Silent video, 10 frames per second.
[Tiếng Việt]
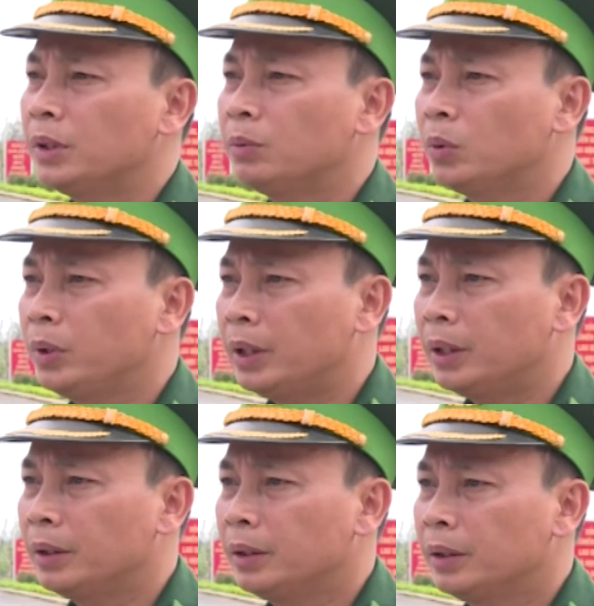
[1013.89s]
trong nội địa
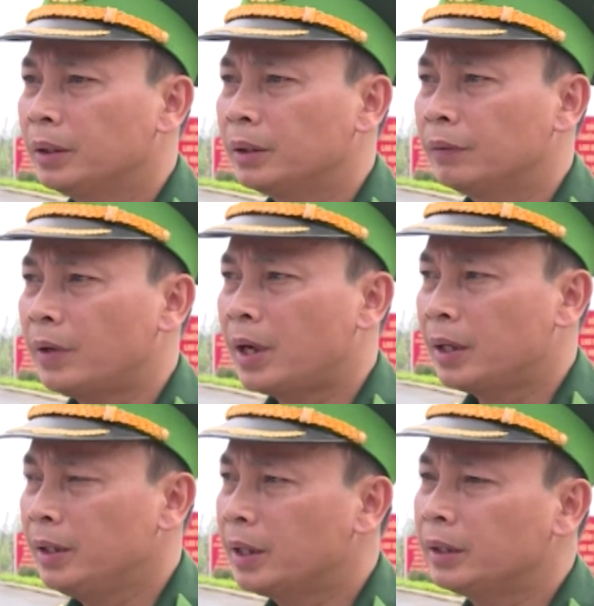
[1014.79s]

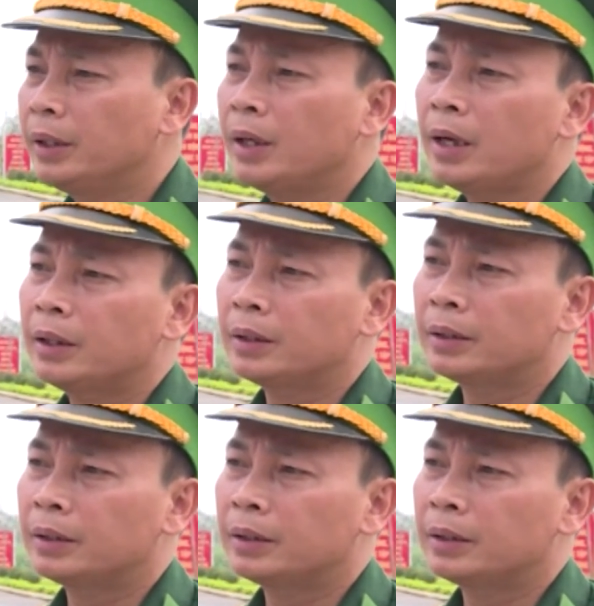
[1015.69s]
và đi các tỉnh khác